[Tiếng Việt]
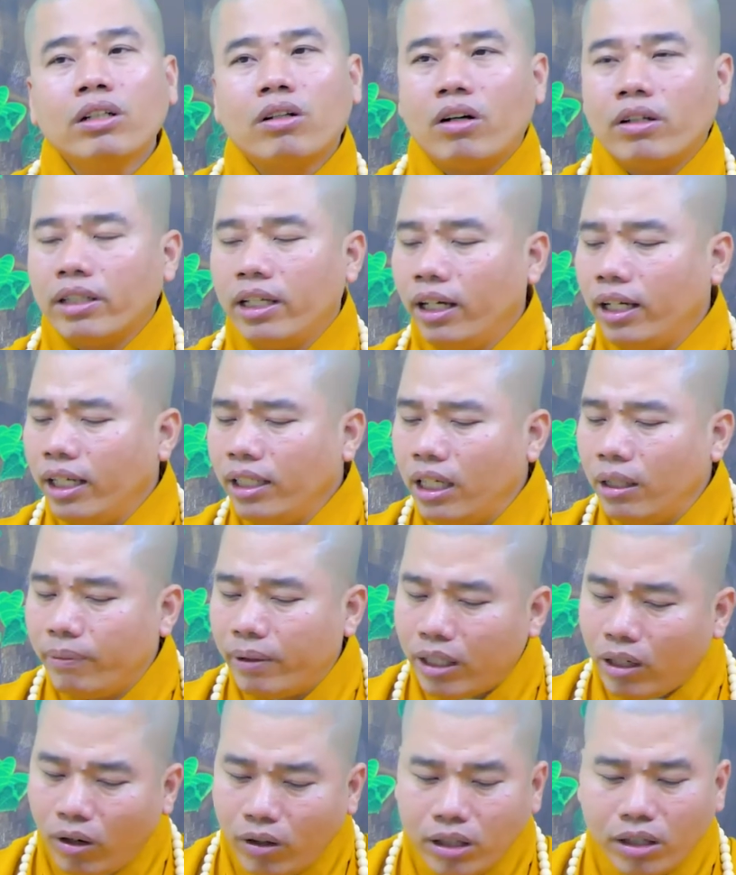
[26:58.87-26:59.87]
còn những cái gì
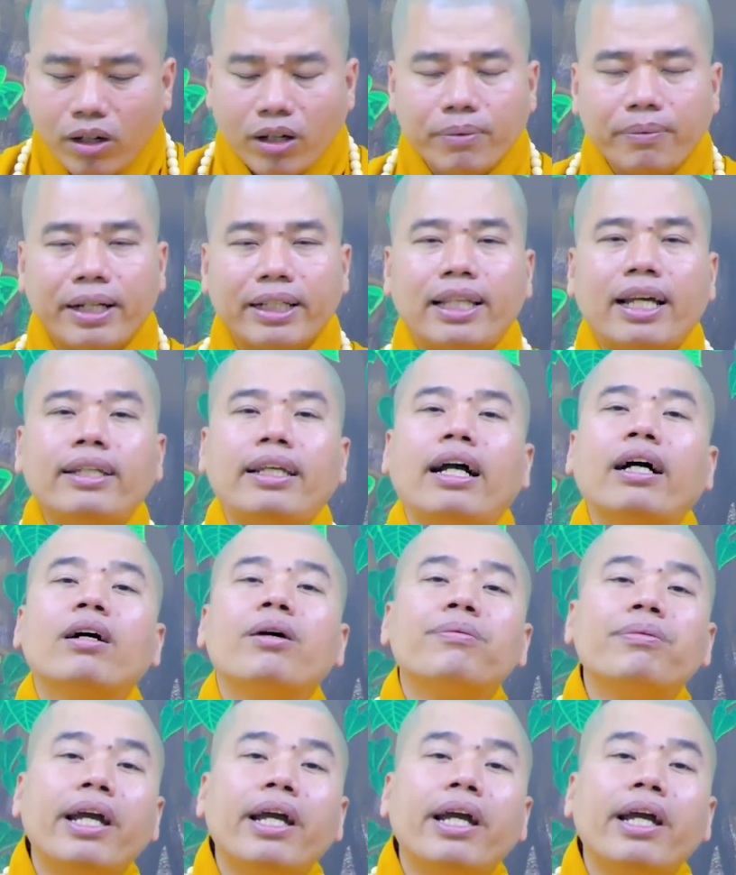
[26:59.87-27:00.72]
mình nói rồi mà người ta vẫn